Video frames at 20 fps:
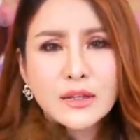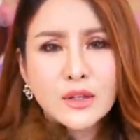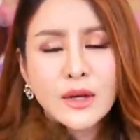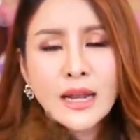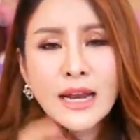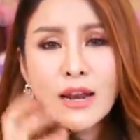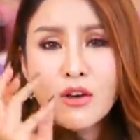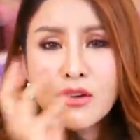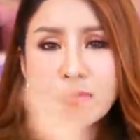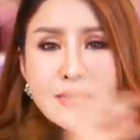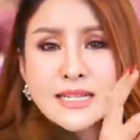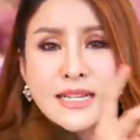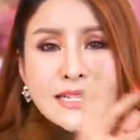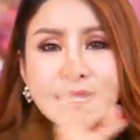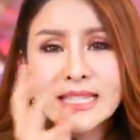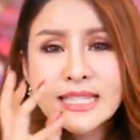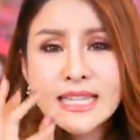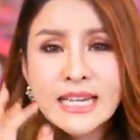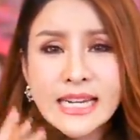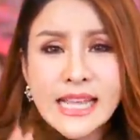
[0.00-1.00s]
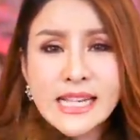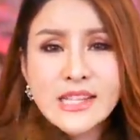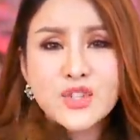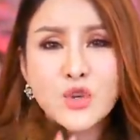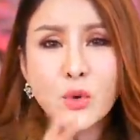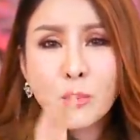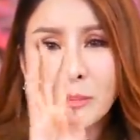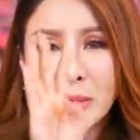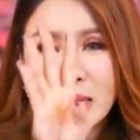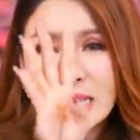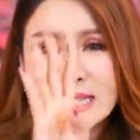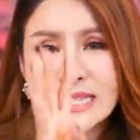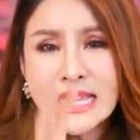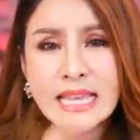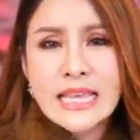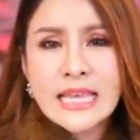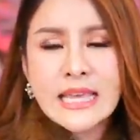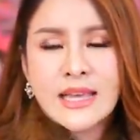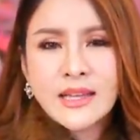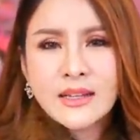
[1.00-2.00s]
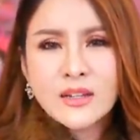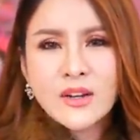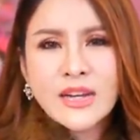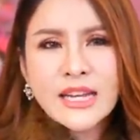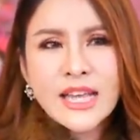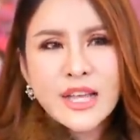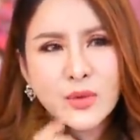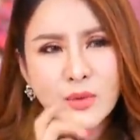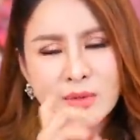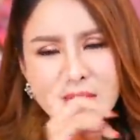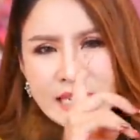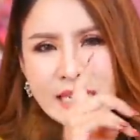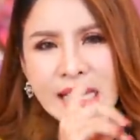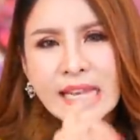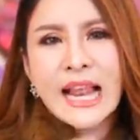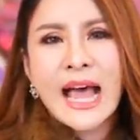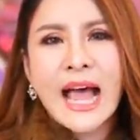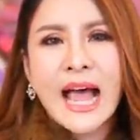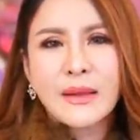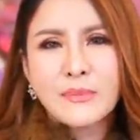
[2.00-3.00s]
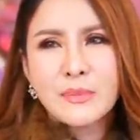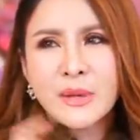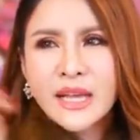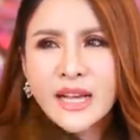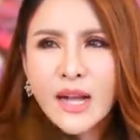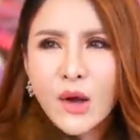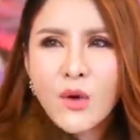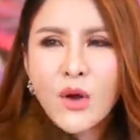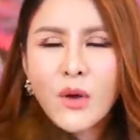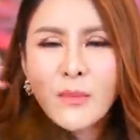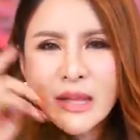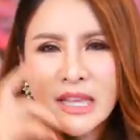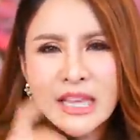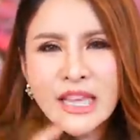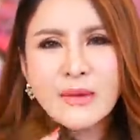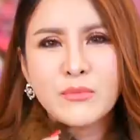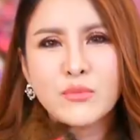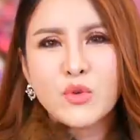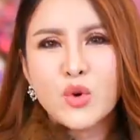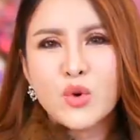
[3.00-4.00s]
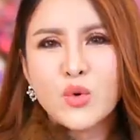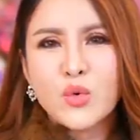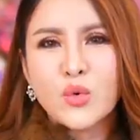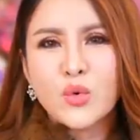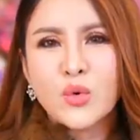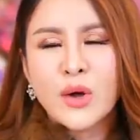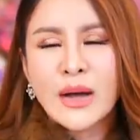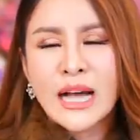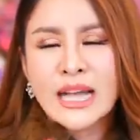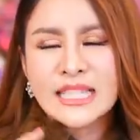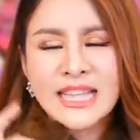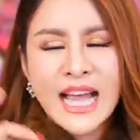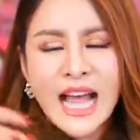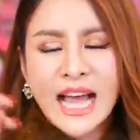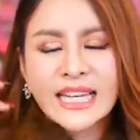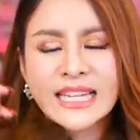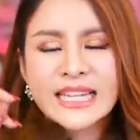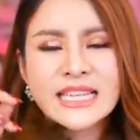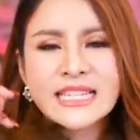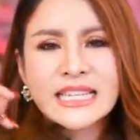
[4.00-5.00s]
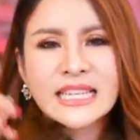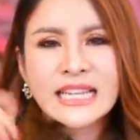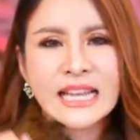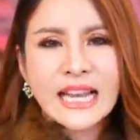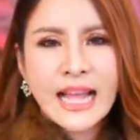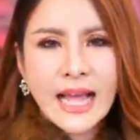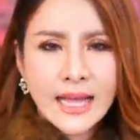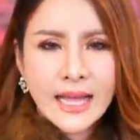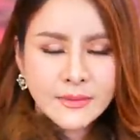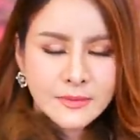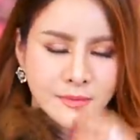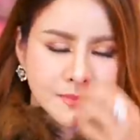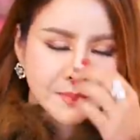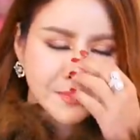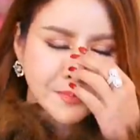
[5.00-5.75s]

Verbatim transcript: ตอนนั้นเรากำลังจะเรียนจบปีสี่นั้นเรียนอยู่ศิริราชพี่เขาเข้ามาเยี่ยมครูอาจารย์ที่ศิริราช